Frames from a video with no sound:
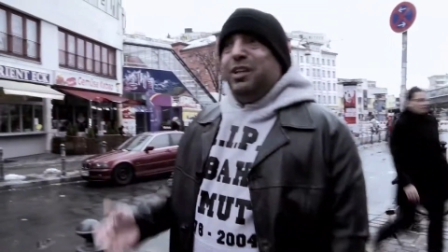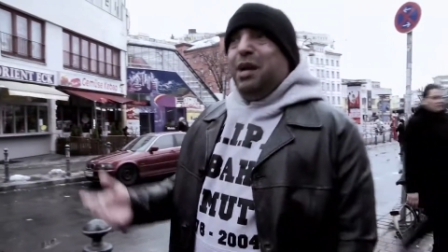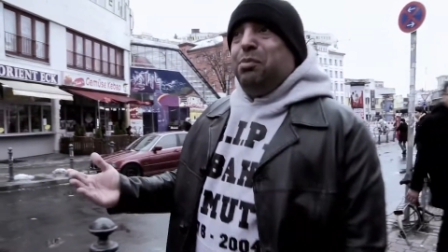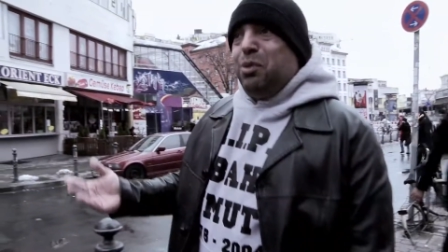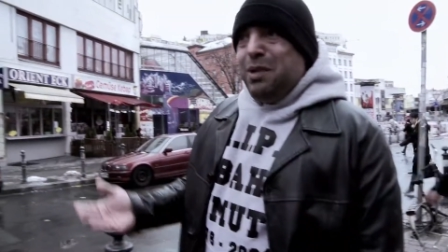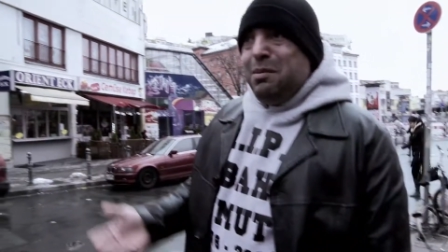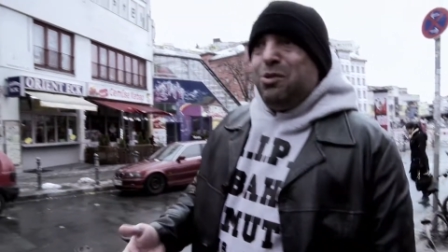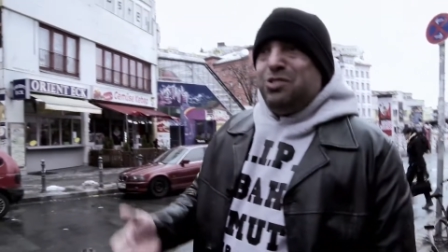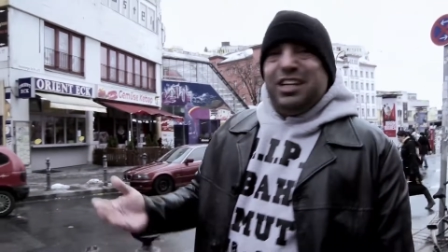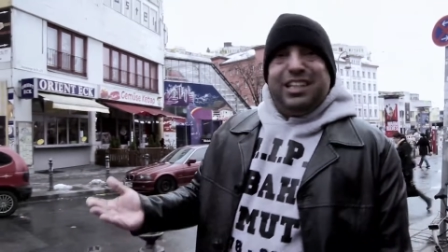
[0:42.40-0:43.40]
die haben Probleme
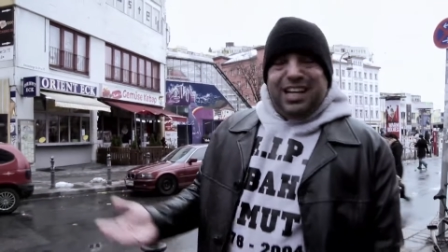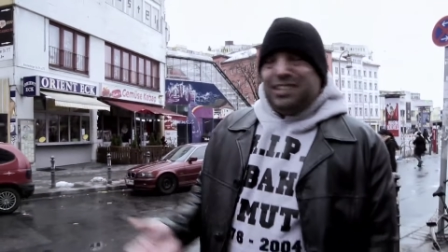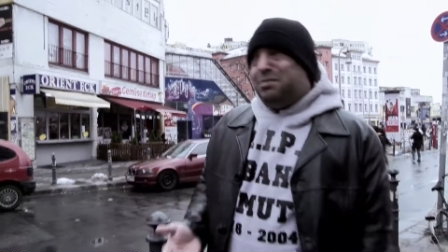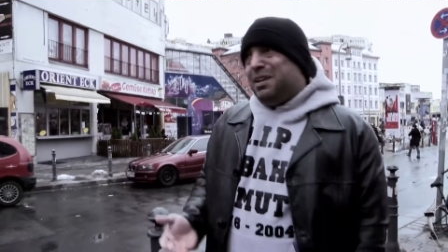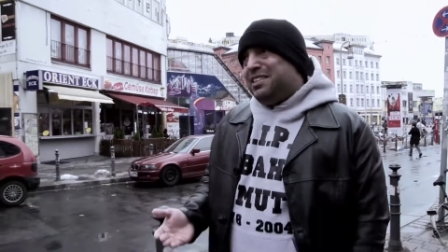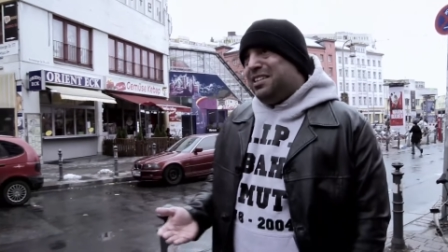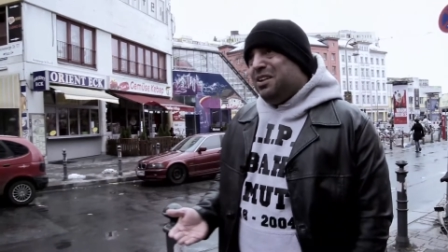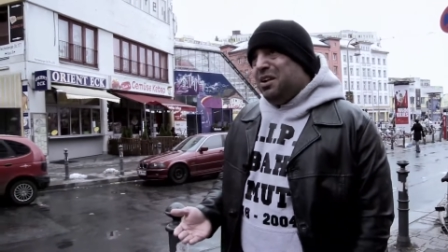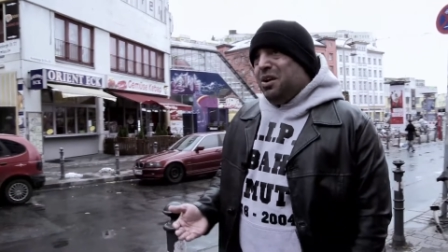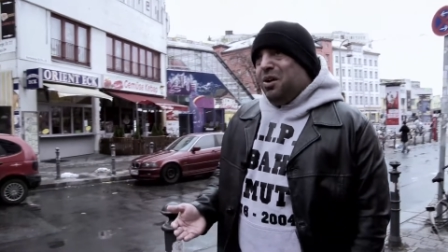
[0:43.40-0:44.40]
und sind Knastmast.
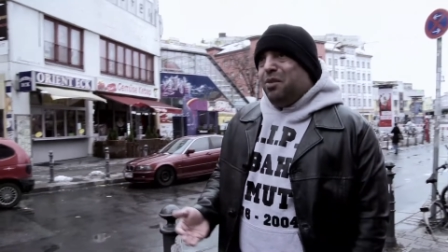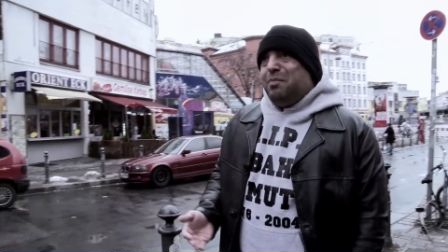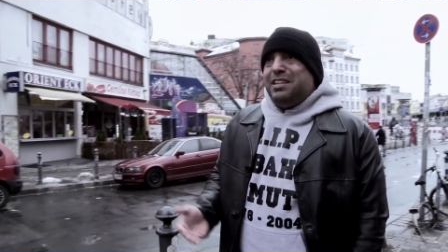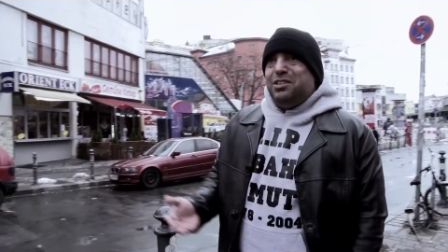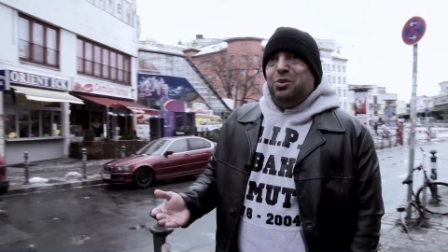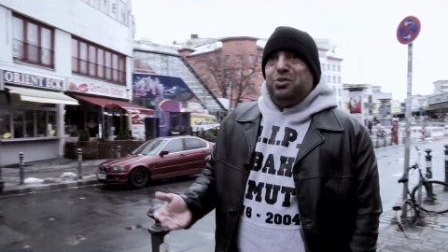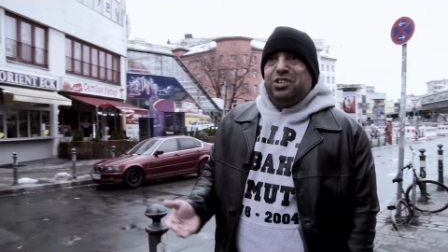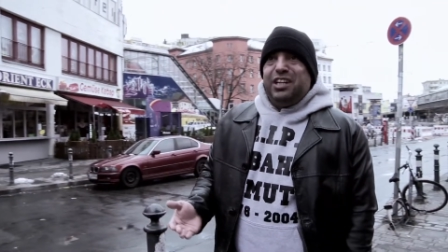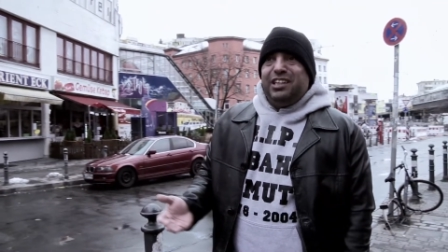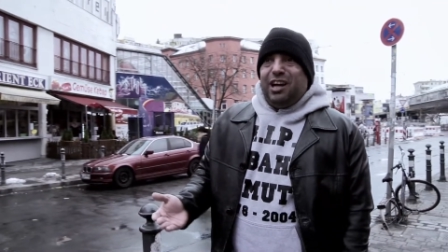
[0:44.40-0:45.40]
Und meiste Jungs
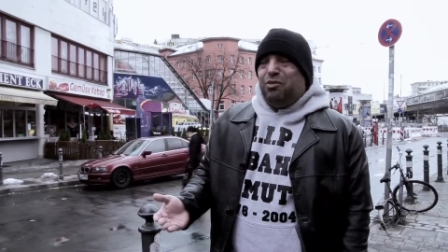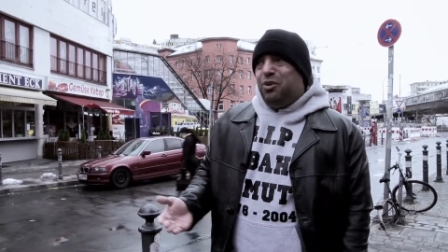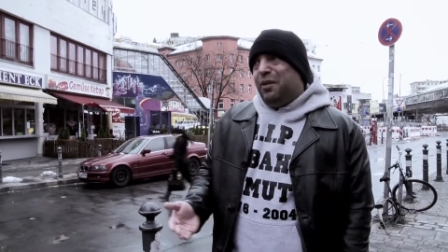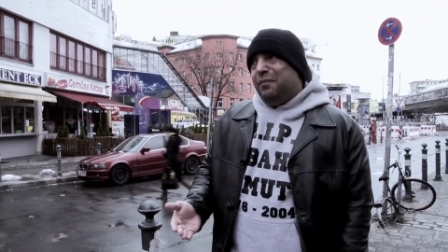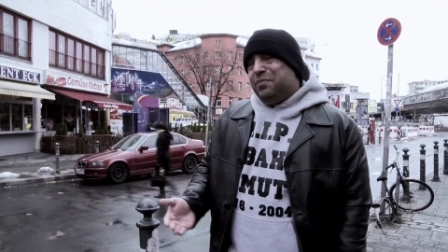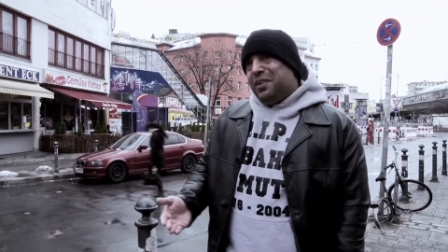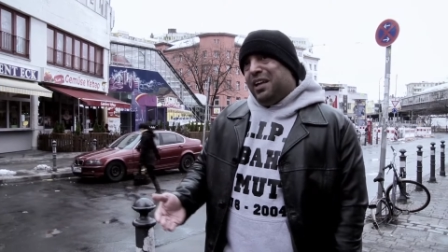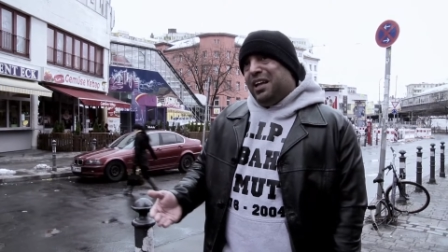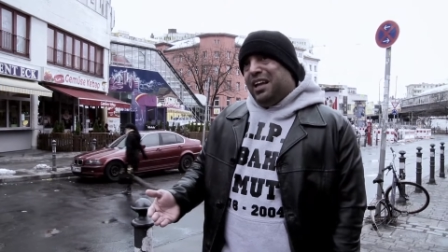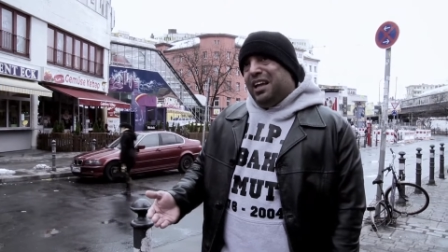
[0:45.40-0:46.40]
kriegen dafür
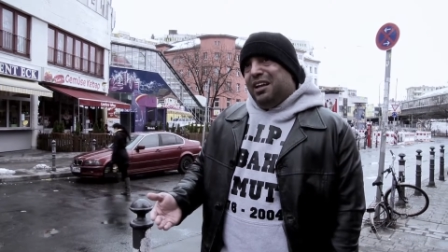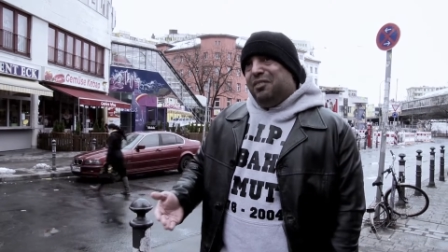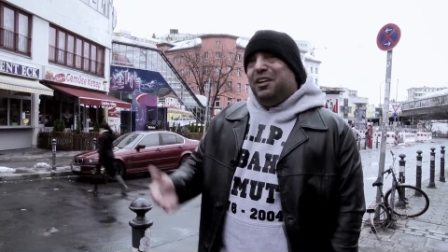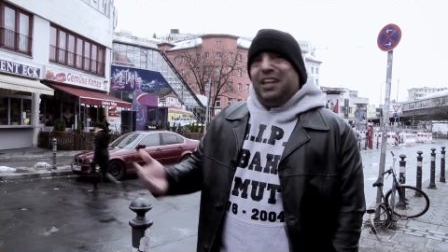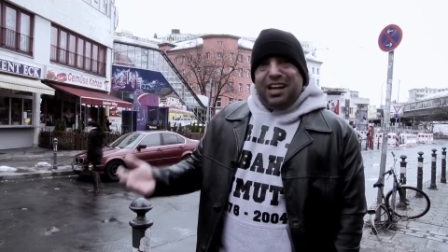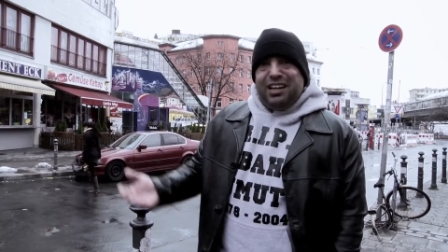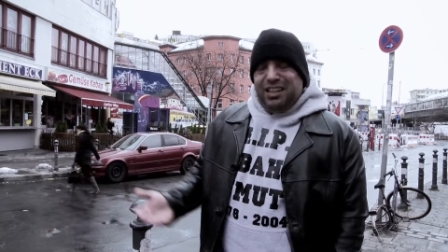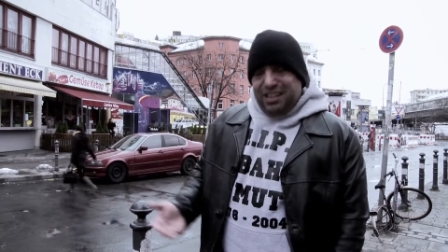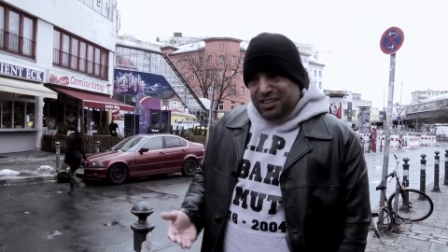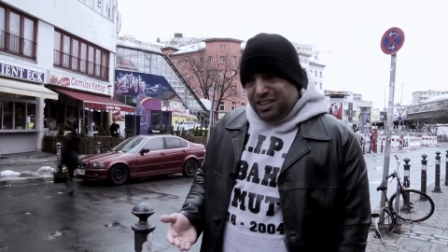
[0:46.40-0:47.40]
vier Jahre.
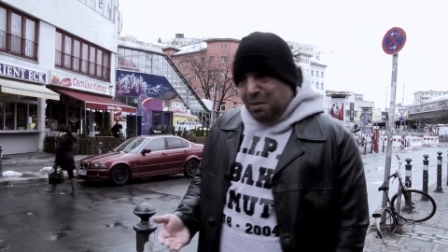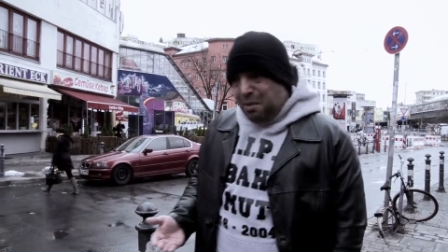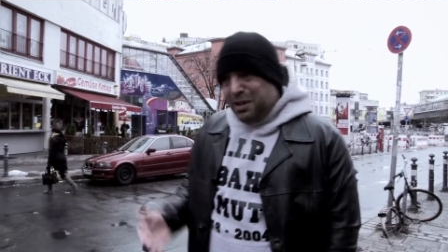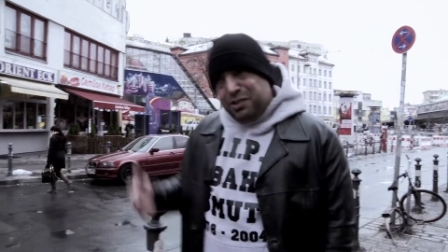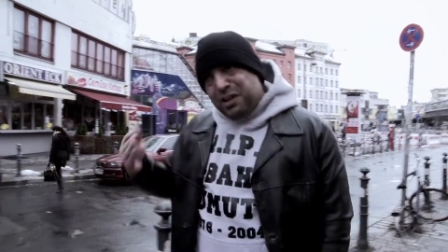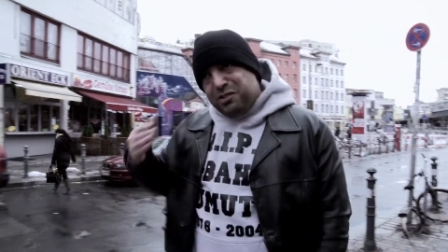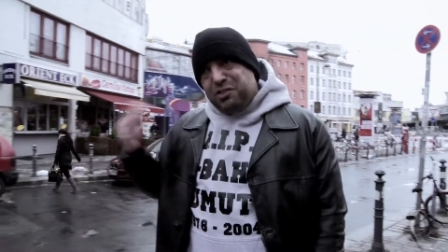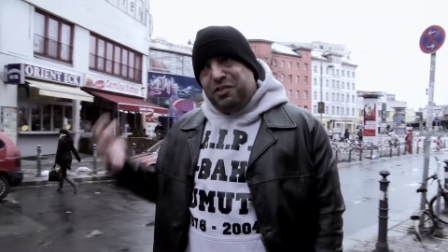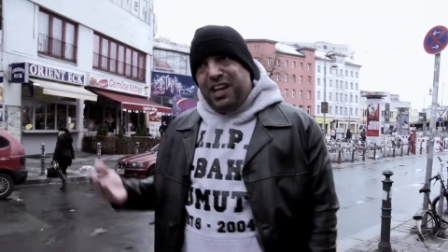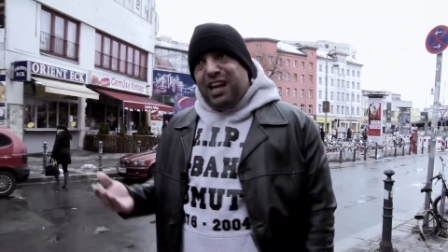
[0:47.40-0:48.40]
Tamam, jetzt weißt du,
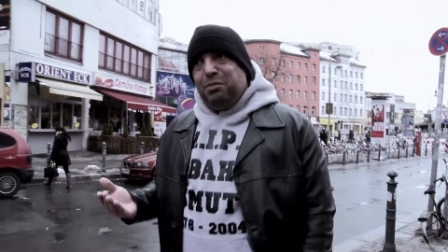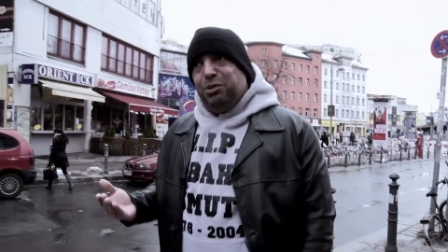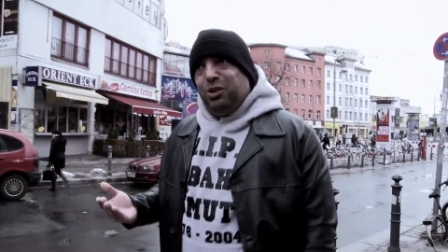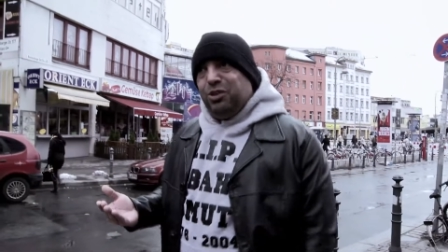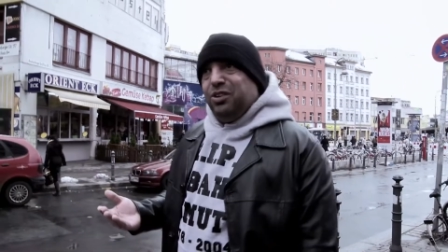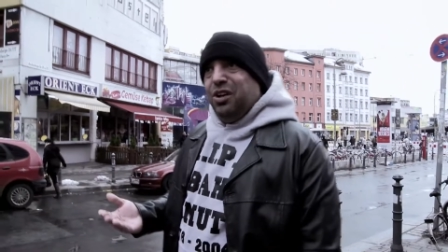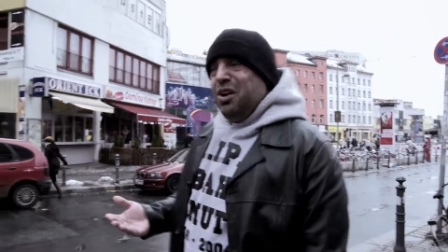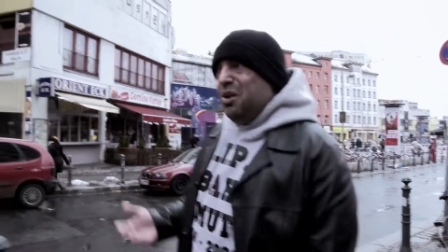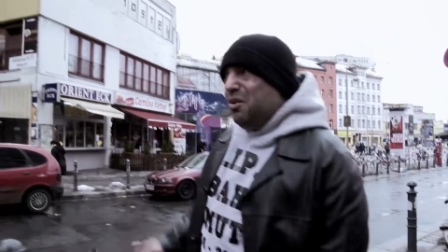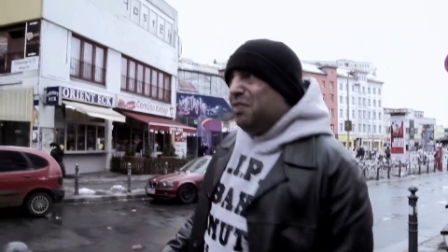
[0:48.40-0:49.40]
was vier Jahre bedeutet.
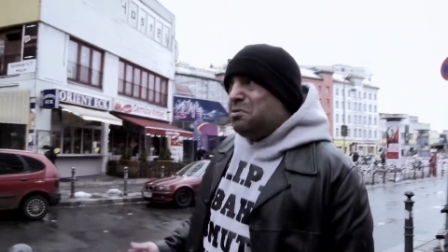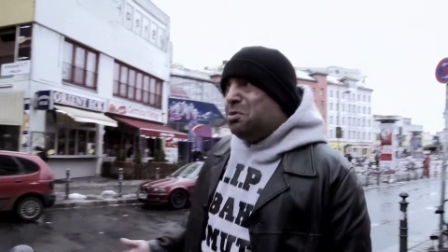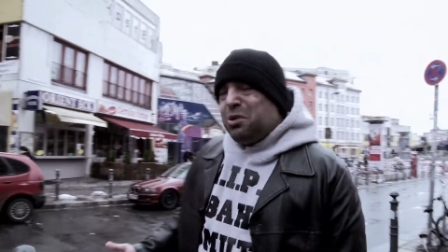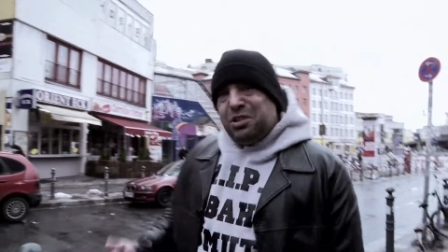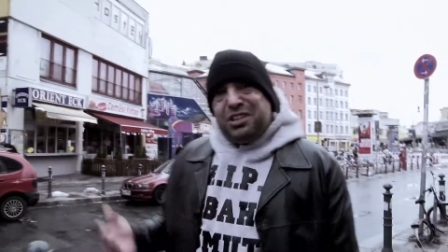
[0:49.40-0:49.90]
Und was bedeutet